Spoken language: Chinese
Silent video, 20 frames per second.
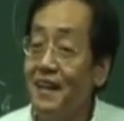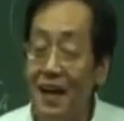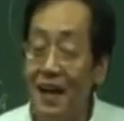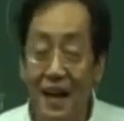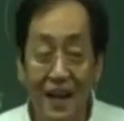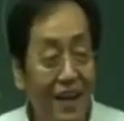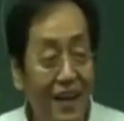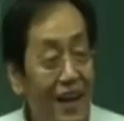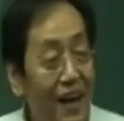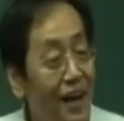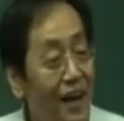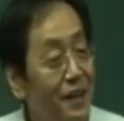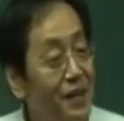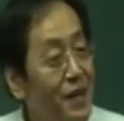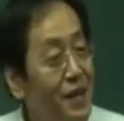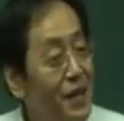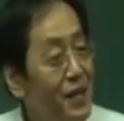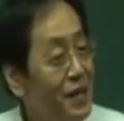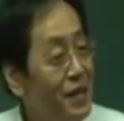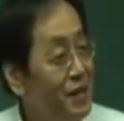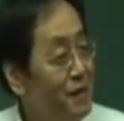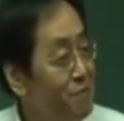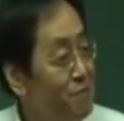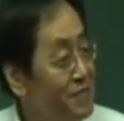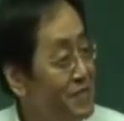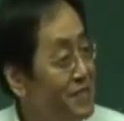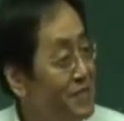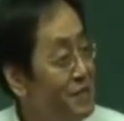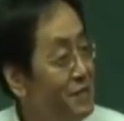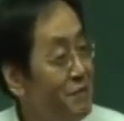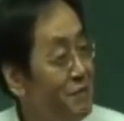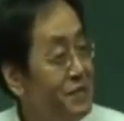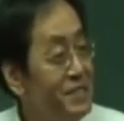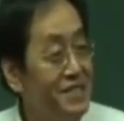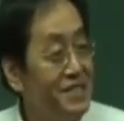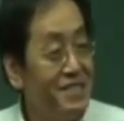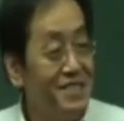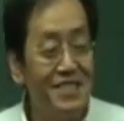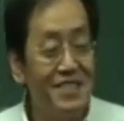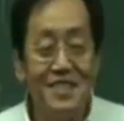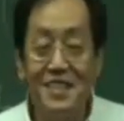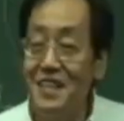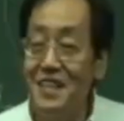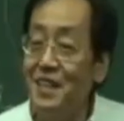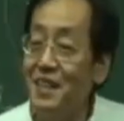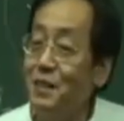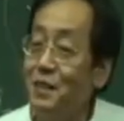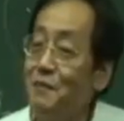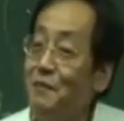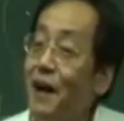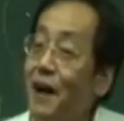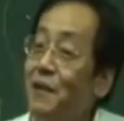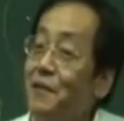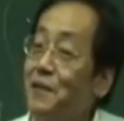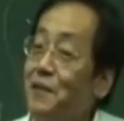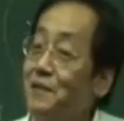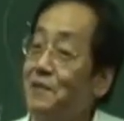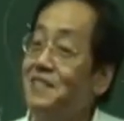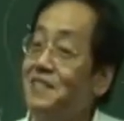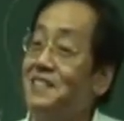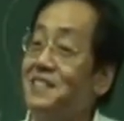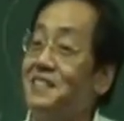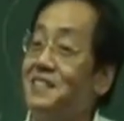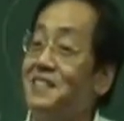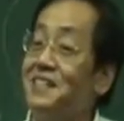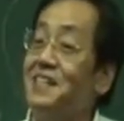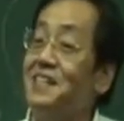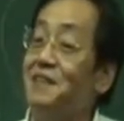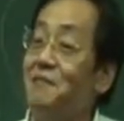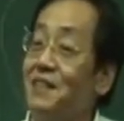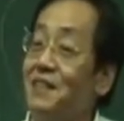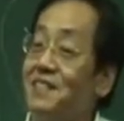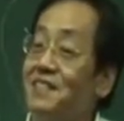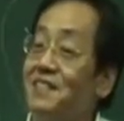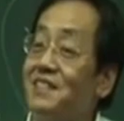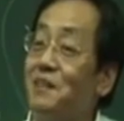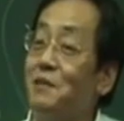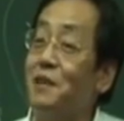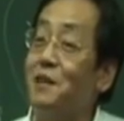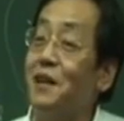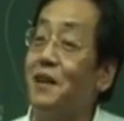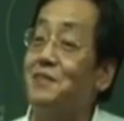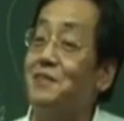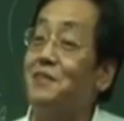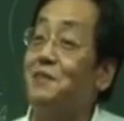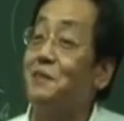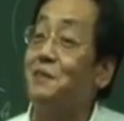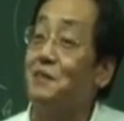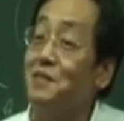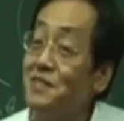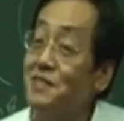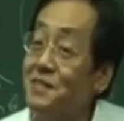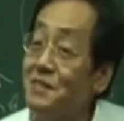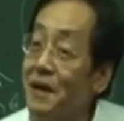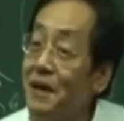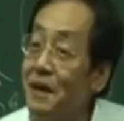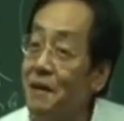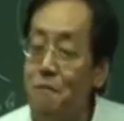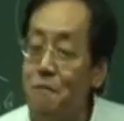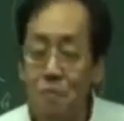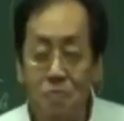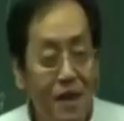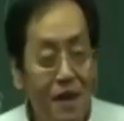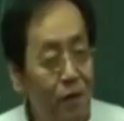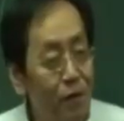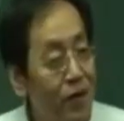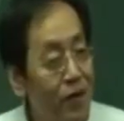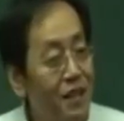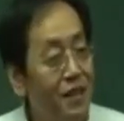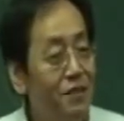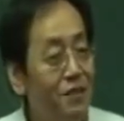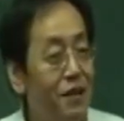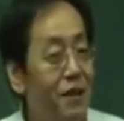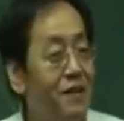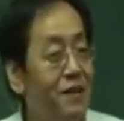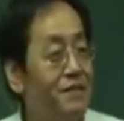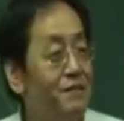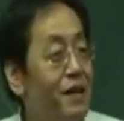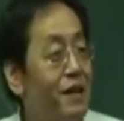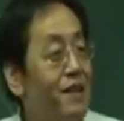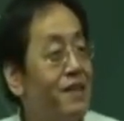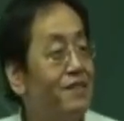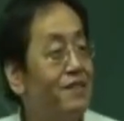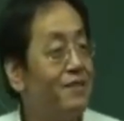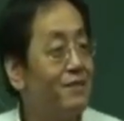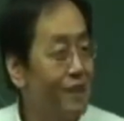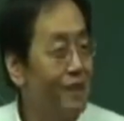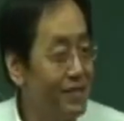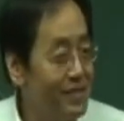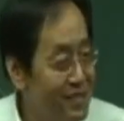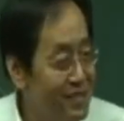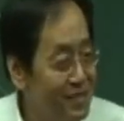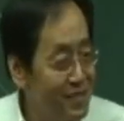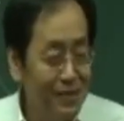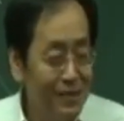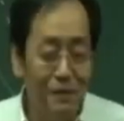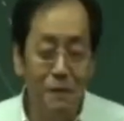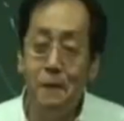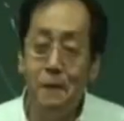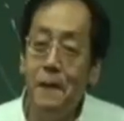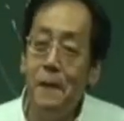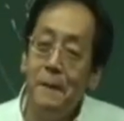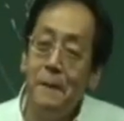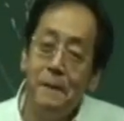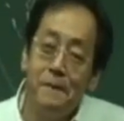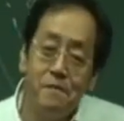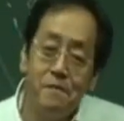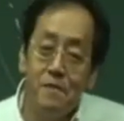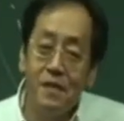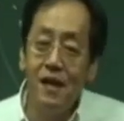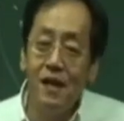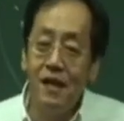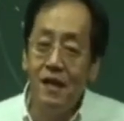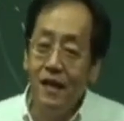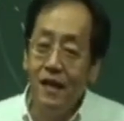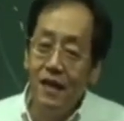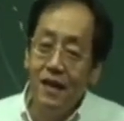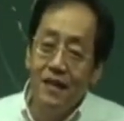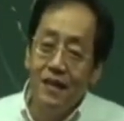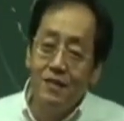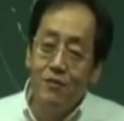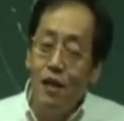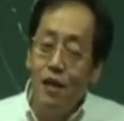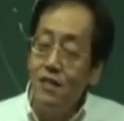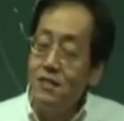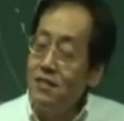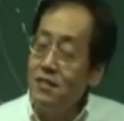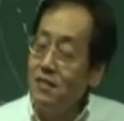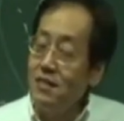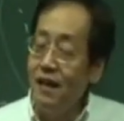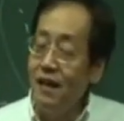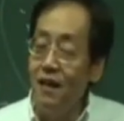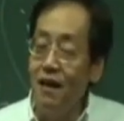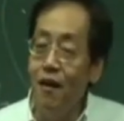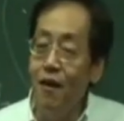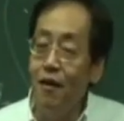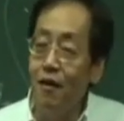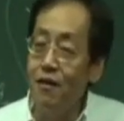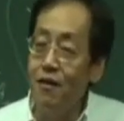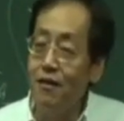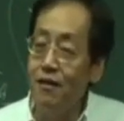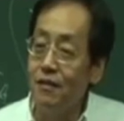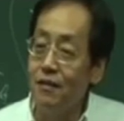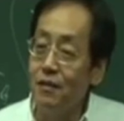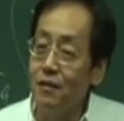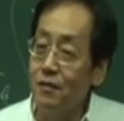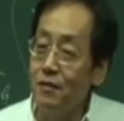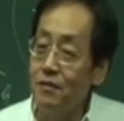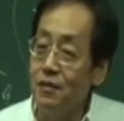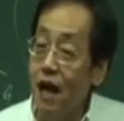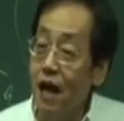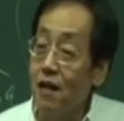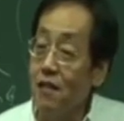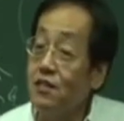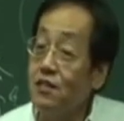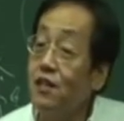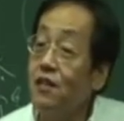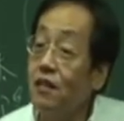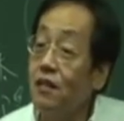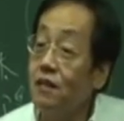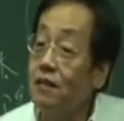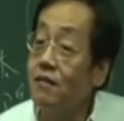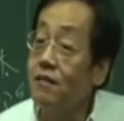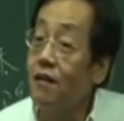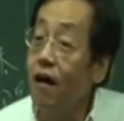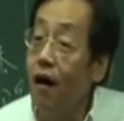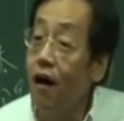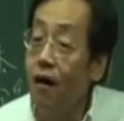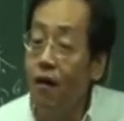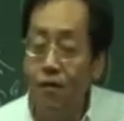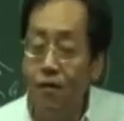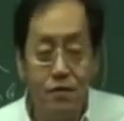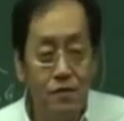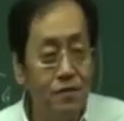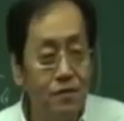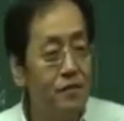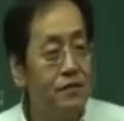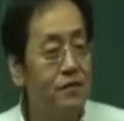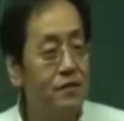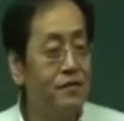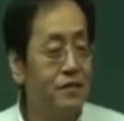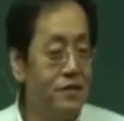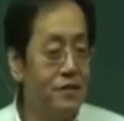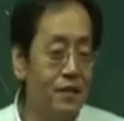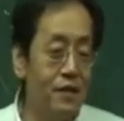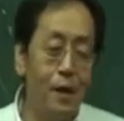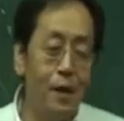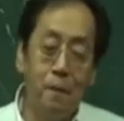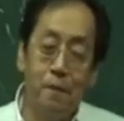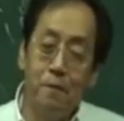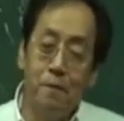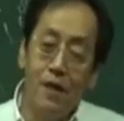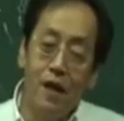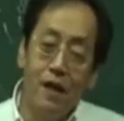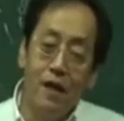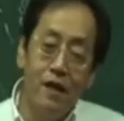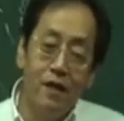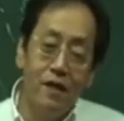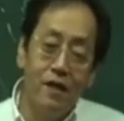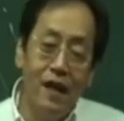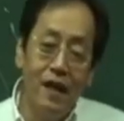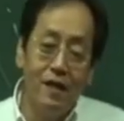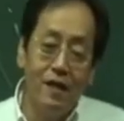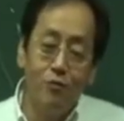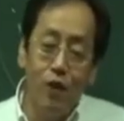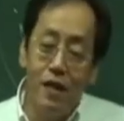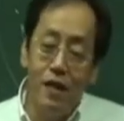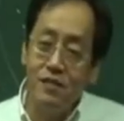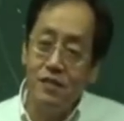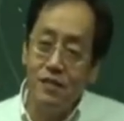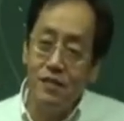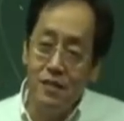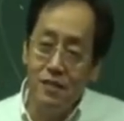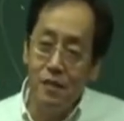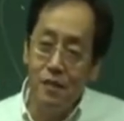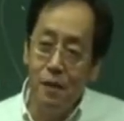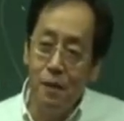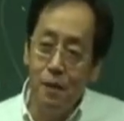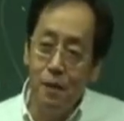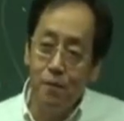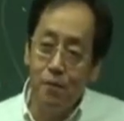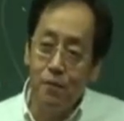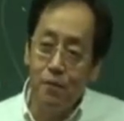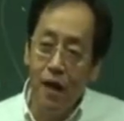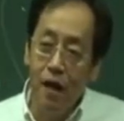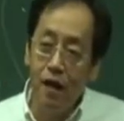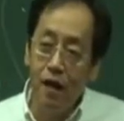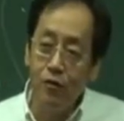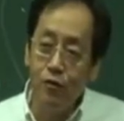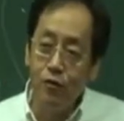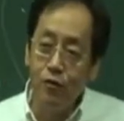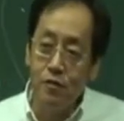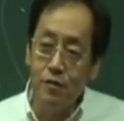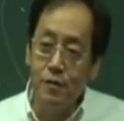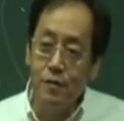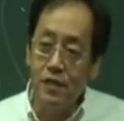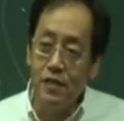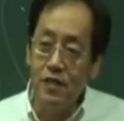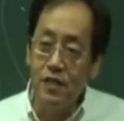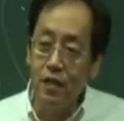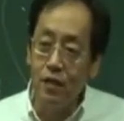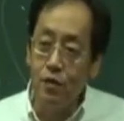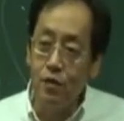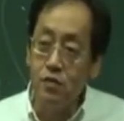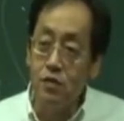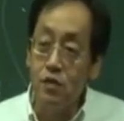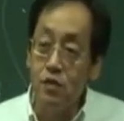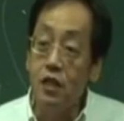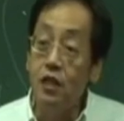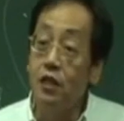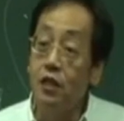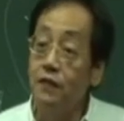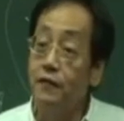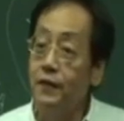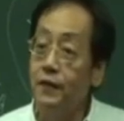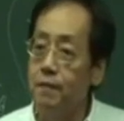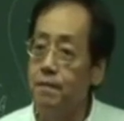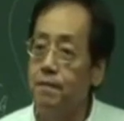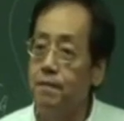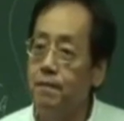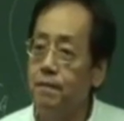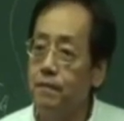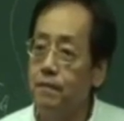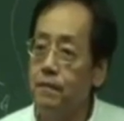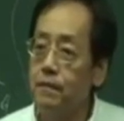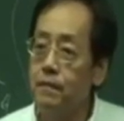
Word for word: 那你很来了呀，你不吃又不行，吃了你又怕胃自己身体没吃到，喂到肿瘤去，对不对？那唯一的方法怎么样？断食，断食是很好的一种养生的好知道。那你断食的时候啊，肚子里面吃点东西，葛粉，